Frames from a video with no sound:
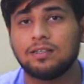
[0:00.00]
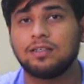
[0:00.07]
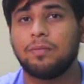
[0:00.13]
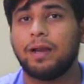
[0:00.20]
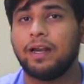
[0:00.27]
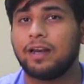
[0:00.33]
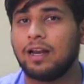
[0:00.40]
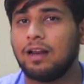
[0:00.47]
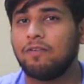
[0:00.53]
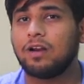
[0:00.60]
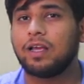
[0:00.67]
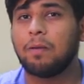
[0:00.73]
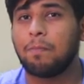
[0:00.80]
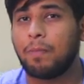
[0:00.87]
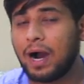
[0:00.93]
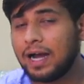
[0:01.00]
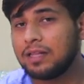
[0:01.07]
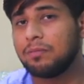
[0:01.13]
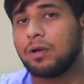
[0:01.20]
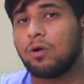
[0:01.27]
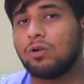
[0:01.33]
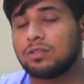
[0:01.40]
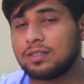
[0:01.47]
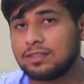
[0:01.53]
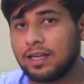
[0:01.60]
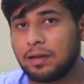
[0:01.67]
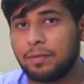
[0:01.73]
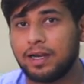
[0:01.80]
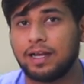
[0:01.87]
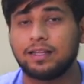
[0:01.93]
जब एंट्री लेवल के बाद में कौन सा
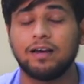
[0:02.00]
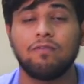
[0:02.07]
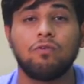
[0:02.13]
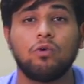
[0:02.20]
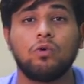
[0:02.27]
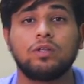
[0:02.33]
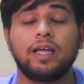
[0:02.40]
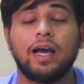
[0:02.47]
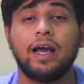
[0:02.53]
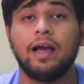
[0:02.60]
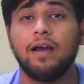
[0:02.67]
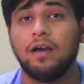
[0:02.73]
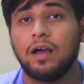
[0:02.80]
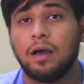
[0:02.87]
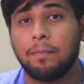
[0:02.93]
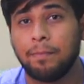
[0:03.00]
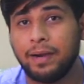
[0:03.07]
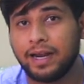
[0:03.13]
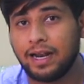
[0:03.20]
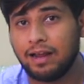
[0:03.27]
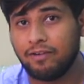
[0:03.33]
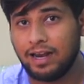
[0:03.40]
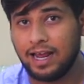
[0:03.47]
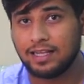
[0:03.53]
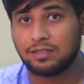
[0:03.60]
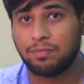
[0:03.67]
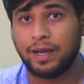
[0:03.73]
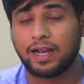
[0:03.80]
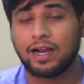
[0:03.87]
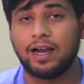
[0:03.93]
सेगमेंट आता है वो होता है मिड लेवल
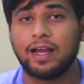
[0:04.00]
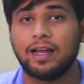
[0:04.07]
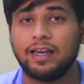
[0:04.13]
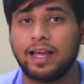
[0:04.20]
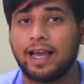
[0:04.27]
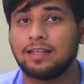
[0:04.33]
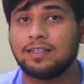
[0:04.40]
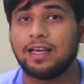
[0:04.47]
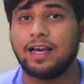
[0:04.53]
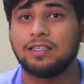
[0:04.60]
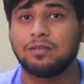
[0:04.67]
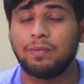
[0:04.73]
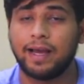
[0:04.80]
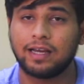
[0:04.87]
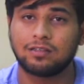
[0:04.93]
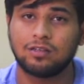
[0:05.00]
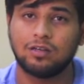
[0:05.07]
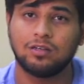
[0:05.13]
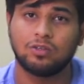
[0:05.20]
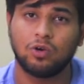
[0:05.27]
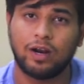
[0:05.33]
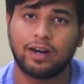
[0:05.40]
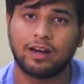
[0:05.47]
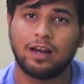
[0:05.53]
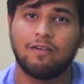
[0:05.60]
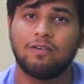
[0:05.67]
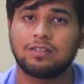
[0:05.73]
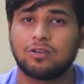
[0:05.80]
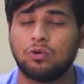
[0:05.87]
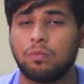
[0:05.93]
हैचबैक का यानी कि ऐसी हैचबैक्स जो एंट्री
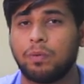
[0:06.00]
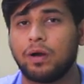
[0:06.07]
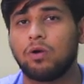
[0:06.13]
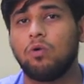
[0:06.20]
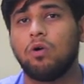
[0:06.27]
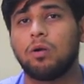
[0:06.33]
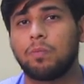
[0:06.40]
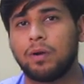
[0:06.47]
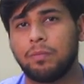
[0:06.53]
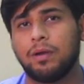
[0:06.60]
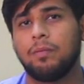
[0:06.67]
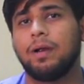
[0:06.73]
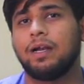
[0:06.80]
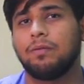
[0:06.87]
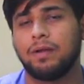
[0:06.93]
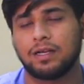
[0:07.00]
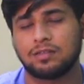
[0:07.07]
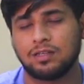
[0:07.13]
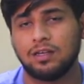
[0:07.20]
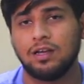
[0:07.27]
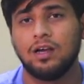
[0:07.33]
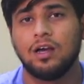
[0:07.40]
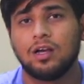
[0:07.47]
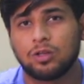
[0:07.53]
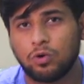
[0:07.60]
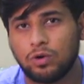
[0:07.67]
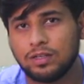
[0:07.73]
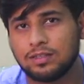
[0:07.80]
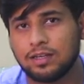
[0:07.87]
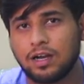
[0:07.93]
लेवल से ऊपर हों और प्रीमियम हैचबैक से
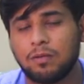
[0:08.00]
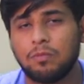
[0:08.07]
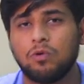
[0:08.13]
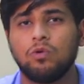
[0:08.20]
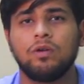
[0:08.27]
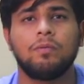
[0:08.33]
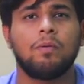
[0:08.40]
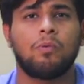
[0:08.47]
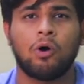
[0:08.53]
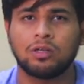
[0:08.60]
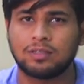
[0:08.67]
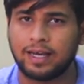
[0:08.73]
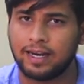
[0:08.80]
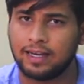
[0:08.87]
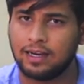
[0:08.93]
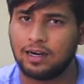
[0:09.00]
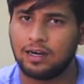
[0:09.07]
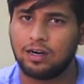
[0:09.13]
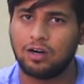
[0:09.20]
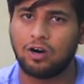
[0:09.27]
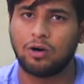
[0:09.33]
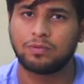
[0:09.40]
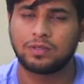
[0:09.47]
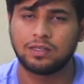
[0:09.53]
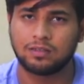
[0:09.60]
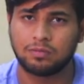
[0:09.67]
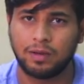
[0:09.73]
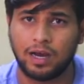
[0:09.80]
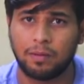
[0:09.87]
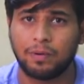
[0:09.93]
थोड़ी सी कम हो उनमें बहुत सारे ऑप्शन
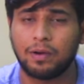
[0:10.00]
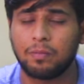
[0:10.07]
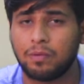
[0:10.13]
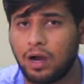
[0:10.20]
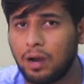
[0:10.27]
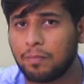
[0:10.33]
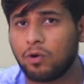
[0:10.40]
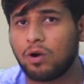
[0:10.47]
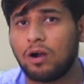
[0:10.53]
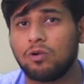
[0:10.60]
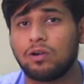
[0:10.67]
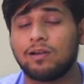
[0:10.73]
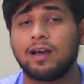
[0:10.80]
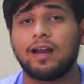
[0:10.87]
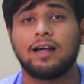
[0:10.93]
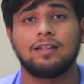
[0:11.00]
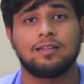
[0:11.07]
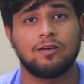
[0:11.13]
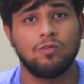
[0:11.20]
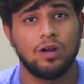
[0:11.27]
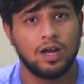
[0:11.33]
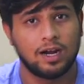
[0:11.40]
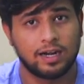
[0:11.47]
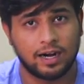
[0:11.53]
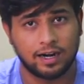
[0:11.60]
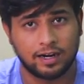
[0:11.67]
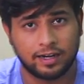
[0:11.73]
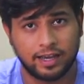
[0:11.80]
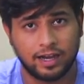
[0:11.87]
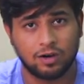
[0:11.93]
मैं यहाँ पर आपको काउंट डाउन करा देता हूँ
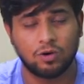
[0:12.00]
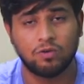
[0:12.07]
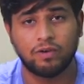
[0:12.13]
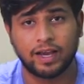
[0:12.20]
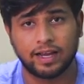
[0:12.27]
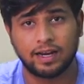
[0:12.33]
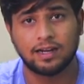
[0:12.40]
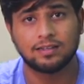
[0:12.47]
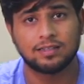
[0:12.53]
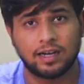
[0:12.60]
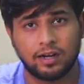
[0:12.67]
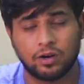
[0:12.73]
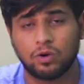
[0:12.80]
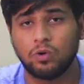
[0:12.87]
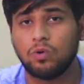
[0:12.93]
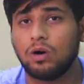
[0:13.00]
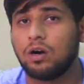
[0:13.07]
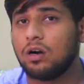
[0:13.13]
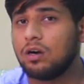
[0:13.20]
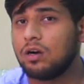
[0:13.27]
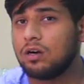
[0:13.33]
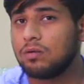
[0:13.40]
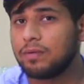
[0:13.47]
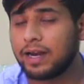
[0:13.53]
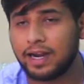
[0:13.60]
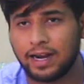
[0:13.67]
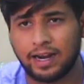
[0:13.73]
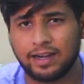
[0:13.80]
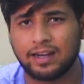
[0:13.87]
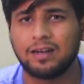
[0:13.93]
टाटा टियागो वैगनार सेंट्रो
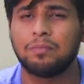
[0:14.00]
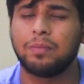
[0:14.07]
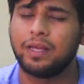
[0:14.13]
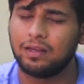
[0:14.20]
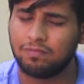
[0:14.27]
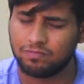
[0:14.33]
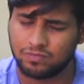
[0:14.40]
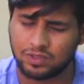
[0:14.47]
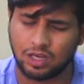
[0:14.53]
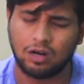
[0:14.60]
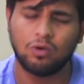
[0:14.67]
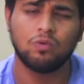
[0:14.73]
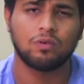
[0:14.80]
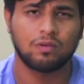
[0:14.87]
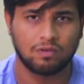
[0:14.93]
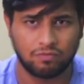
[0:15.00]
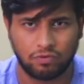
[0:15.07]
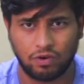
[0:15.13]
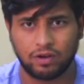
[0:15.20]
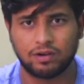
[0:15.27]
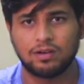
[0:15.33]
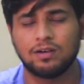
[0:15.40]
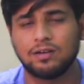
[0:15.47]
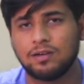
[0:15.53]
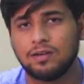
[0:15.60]
ग्रैंड आइटन भी चलो फॉर